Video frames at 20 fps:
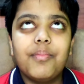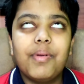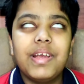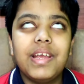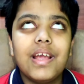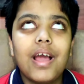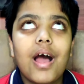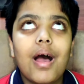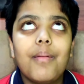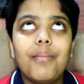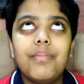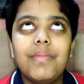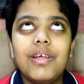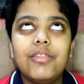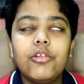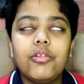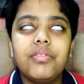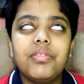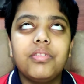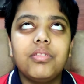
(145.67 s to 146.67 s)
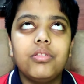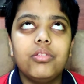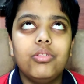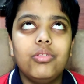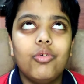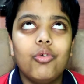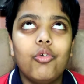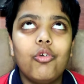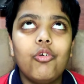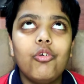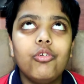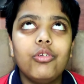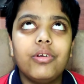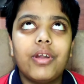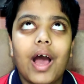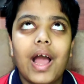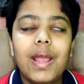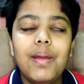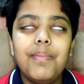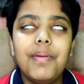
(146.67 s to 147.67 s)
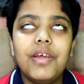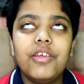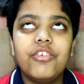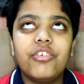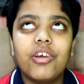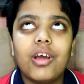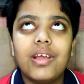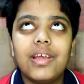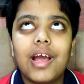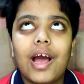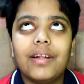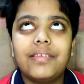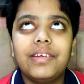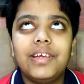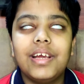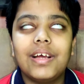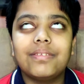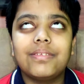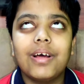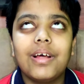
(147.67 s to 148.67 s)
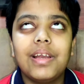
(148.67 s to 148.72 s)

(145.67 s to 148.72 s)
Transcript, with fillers: भैया हमने तो दो ढाई पेज का याद किया